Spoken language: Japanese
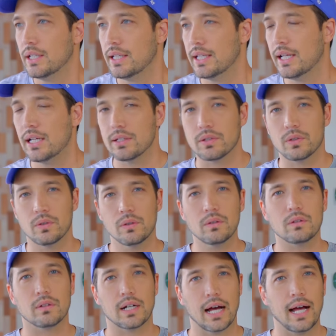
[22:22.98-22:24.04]
で、なんかそ
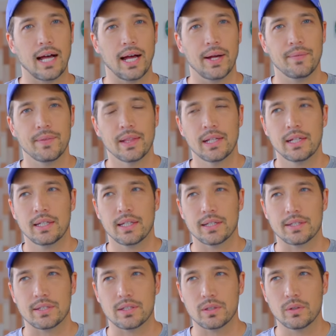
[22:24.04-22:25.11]
の子が
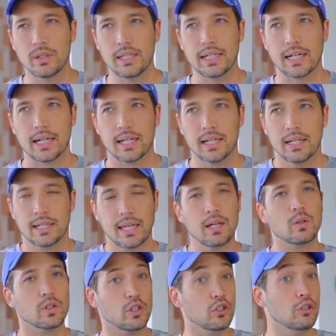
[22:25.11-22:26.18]
すごいなんか
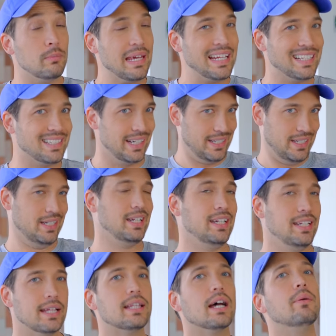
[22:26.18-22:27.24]
結構有名な雑誌
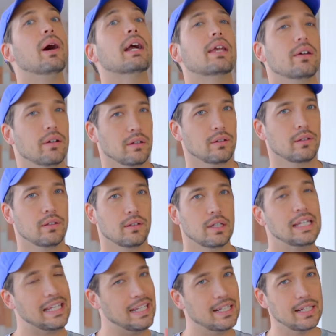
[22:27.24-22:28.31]
に出たわけよ。
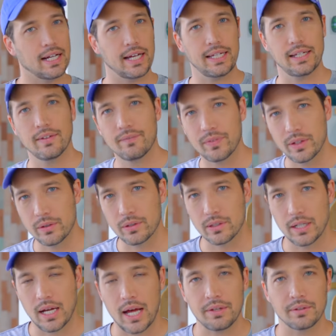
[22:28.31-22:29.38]
いっかいでよ
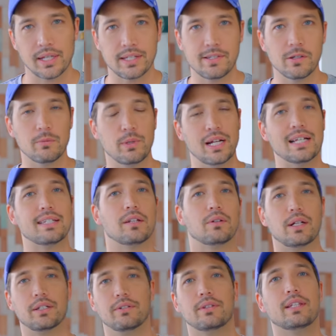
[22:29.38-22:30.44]
くあの月曜日の朝と
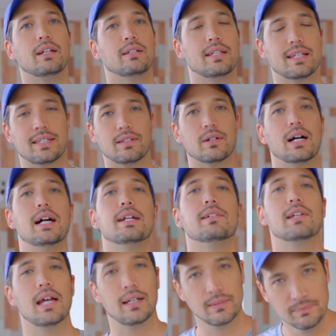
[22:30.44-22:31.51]
かに売ってる雑誌とかある
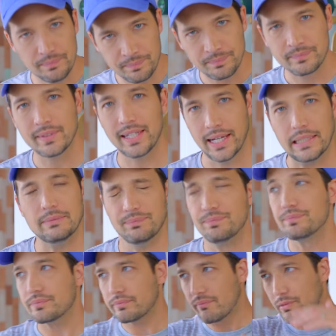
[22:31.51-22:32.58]
じゃん、ね、
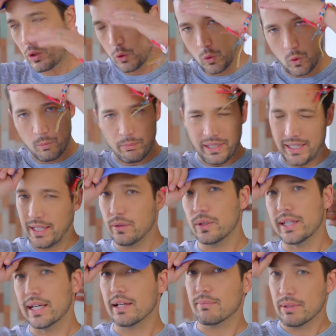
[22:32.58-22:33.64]
コンビニで置
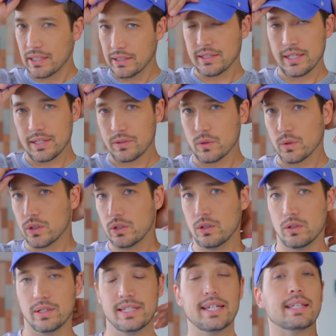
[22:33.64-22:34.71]
いてある、ね、そうい
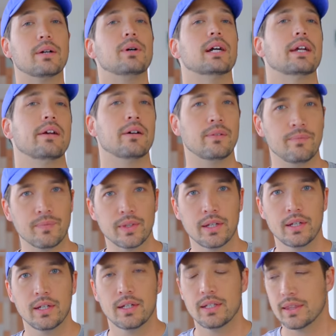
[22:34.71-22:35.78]
うのに出たわけよ。
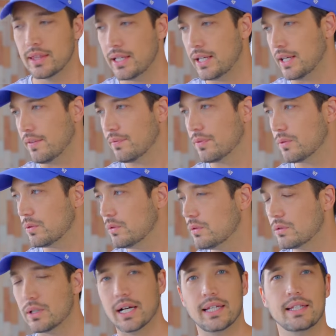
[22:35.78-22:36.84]
でその
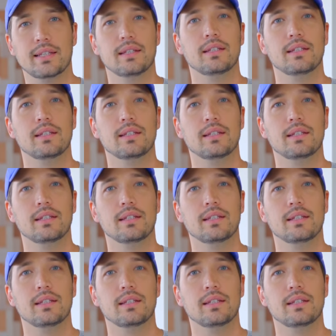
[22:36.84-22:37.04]
子が